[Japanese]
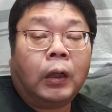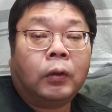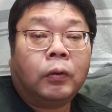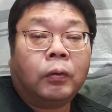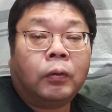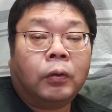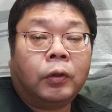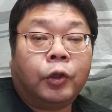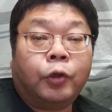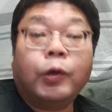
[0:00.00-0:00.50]
あ
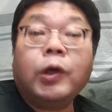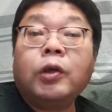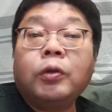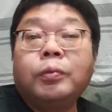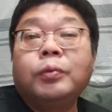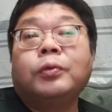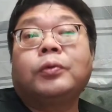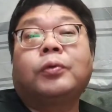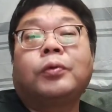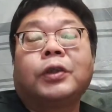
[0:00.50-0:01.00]
の、
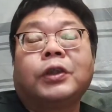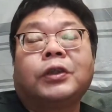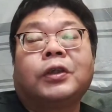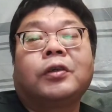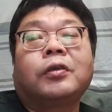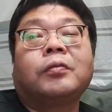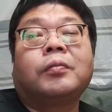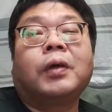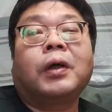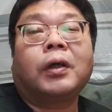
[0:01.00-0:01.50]
デュアルブートに
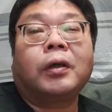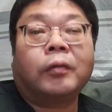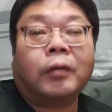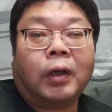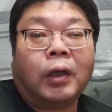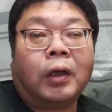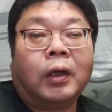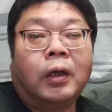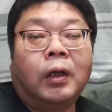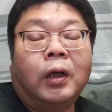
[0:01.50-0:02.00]
してる場合
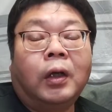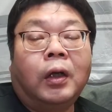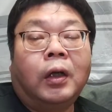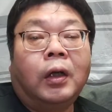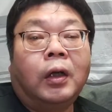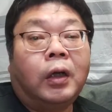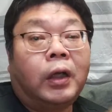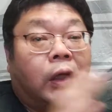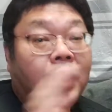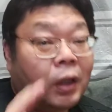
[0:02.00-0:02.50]

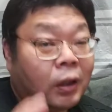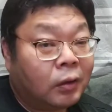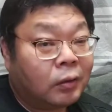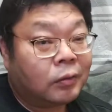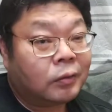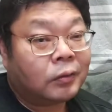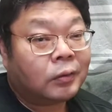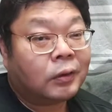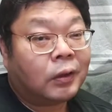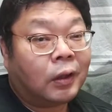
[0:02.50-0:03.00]
は、
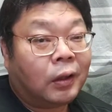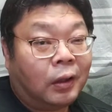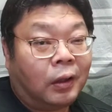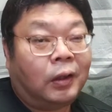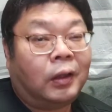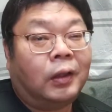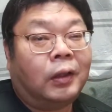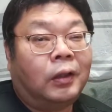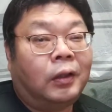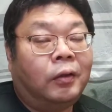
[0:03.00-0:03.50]
Linux か
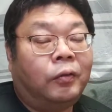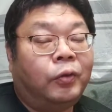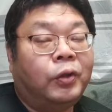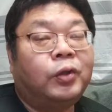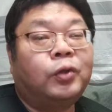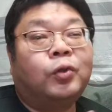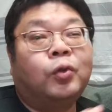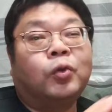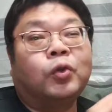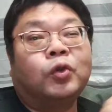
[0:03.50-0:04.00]
ら
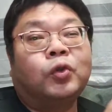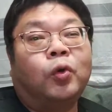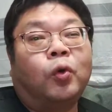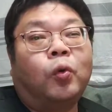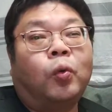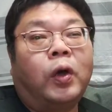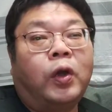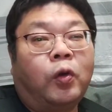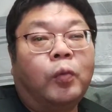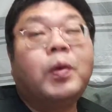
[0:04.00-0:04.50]
Windows の
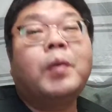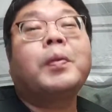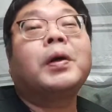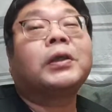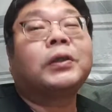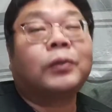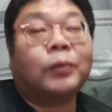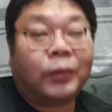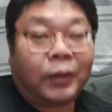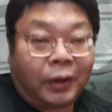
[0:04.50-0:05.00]
方は読め
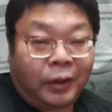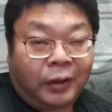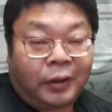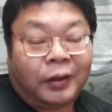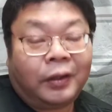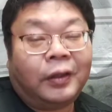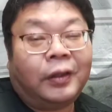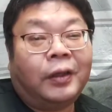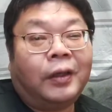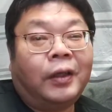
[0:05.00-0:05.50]
ますので、
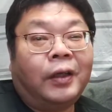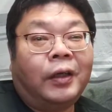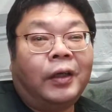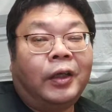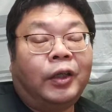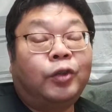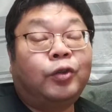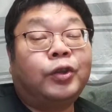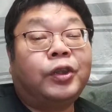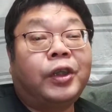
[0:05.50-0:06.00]

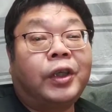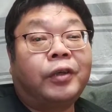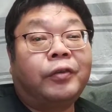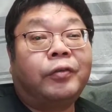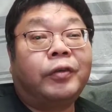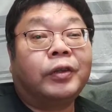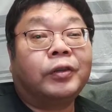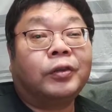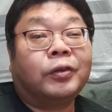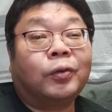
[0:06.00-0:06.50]

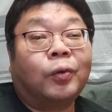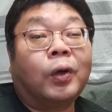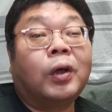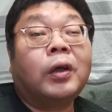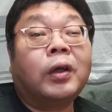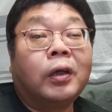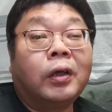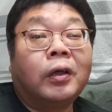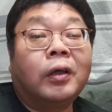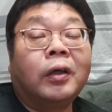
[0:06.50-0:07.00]
NTFS と
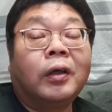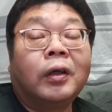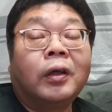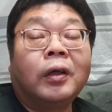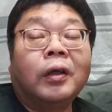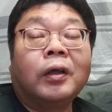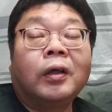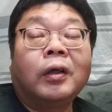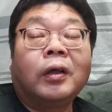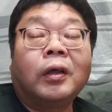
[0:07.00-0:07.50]
かね、
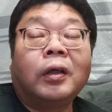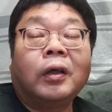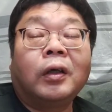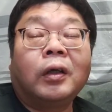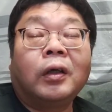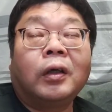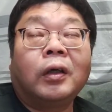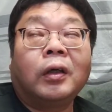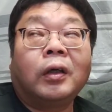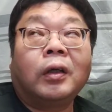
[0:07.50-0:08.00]

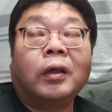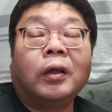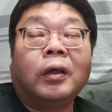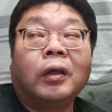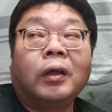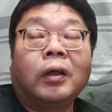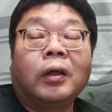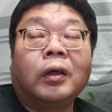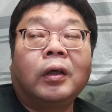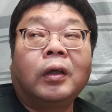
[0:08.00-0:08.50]

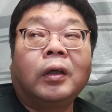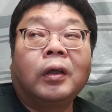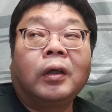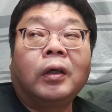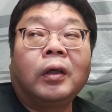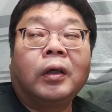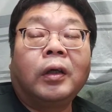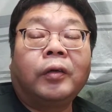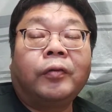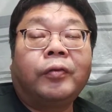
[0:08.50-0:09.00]

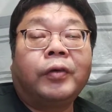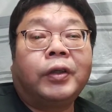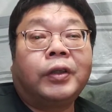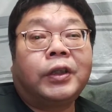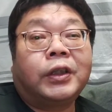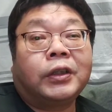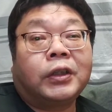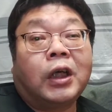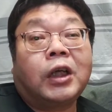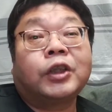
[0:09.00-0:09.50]
えー、
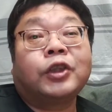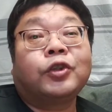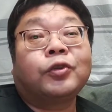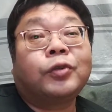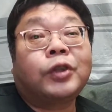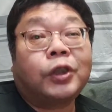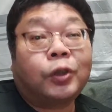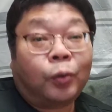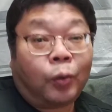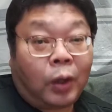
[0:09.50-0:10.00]

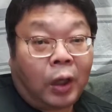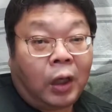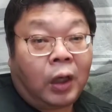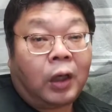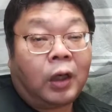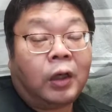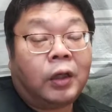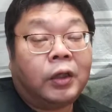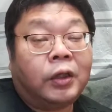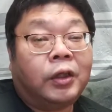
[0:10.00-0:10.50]
FAT32 と
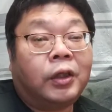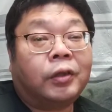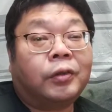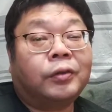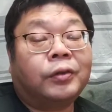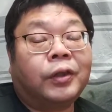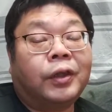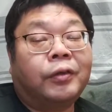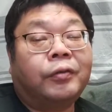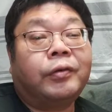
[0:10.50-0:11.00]
か
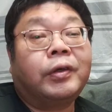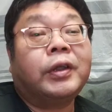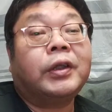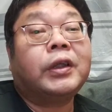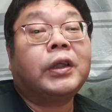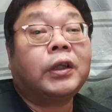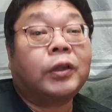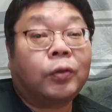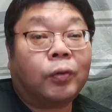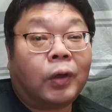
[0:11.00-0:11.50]

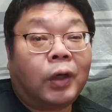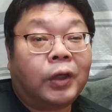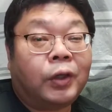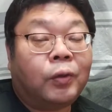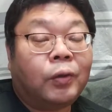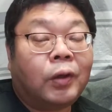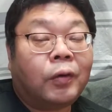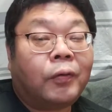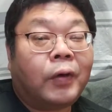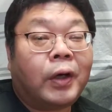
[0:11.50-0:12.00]
EXFAT とか
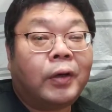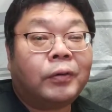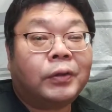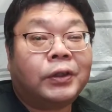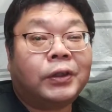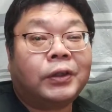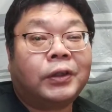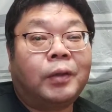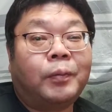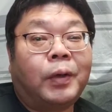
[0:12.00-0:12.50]
いろんな
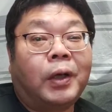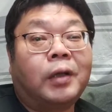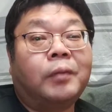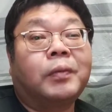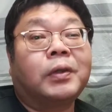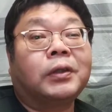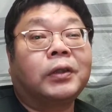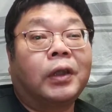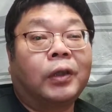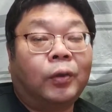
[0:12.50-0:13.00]
ファイルシステムあ
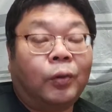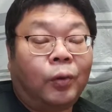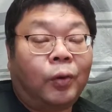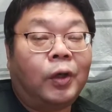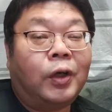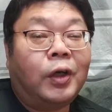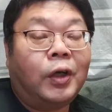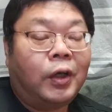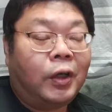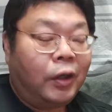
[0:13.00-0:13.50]
りますけ
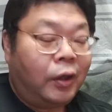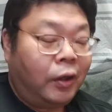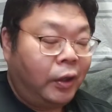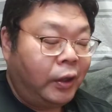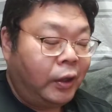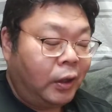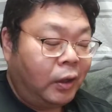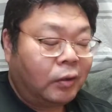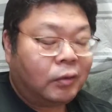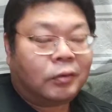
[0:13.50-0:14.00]
ど、
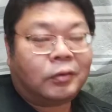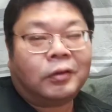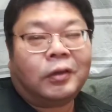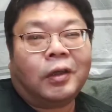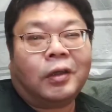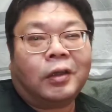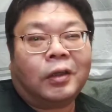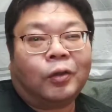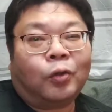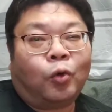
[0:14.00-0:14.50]
Linux
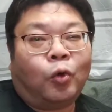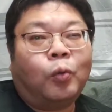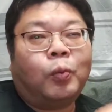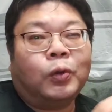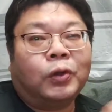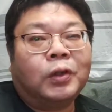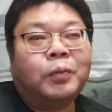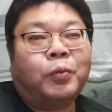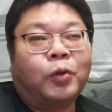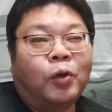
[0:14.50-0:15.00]
からだとほ
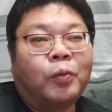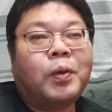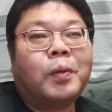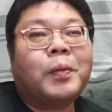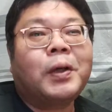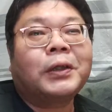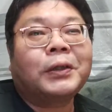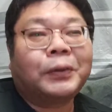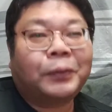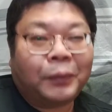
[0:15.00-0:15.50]
ぼ全部読
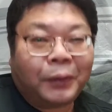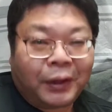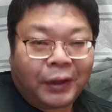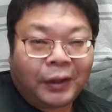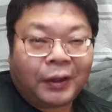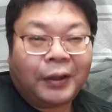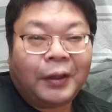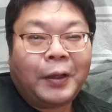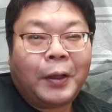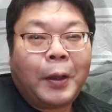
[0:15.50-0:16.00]
めますの
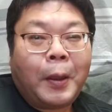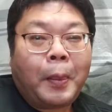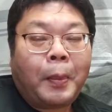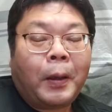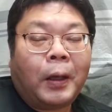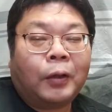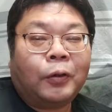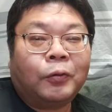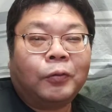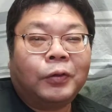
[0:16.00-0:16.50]
で、
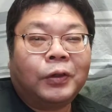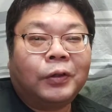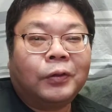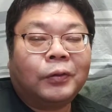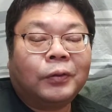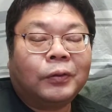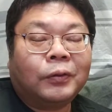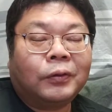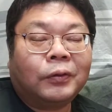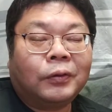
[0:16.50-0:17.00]
あの
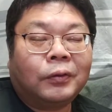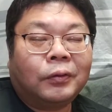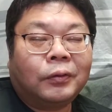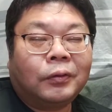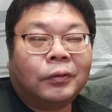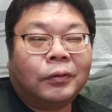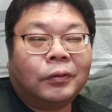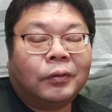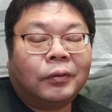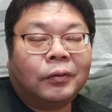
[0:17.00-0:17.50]
Windows
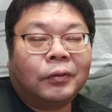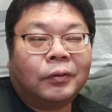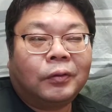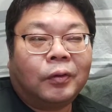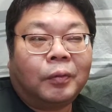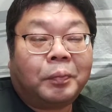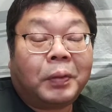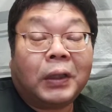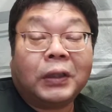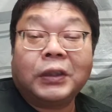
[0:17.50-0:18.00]

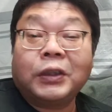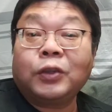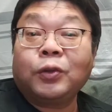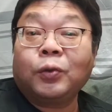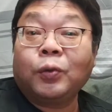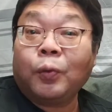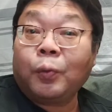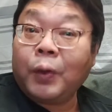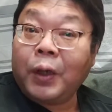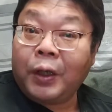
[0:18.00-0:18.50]
の
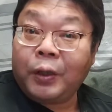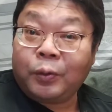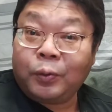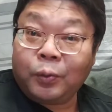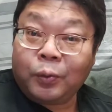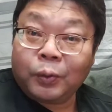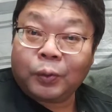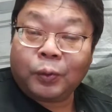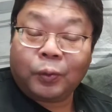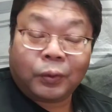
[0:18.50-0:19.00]
パーティションの
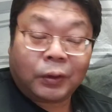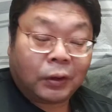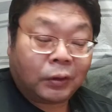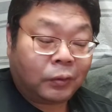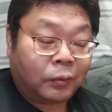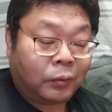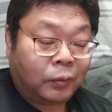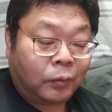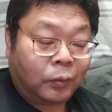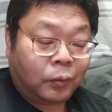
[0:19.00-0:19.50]
ファイルを操
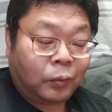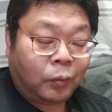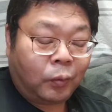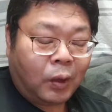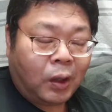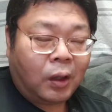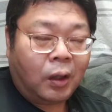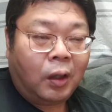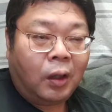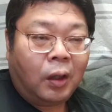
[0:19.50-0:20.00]
作するこ
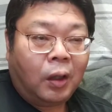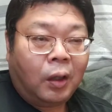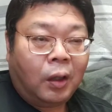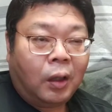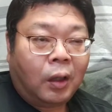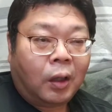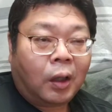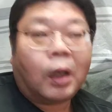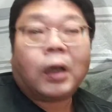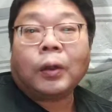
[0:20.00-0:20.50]
とは
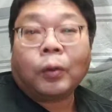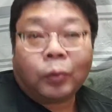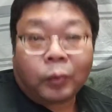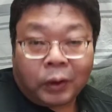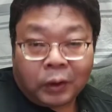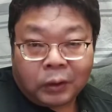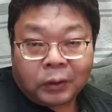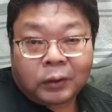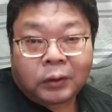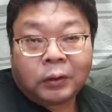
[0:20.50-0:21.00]
可
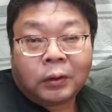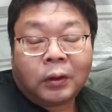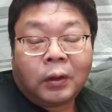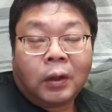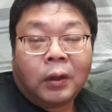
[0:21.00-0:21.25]
能です。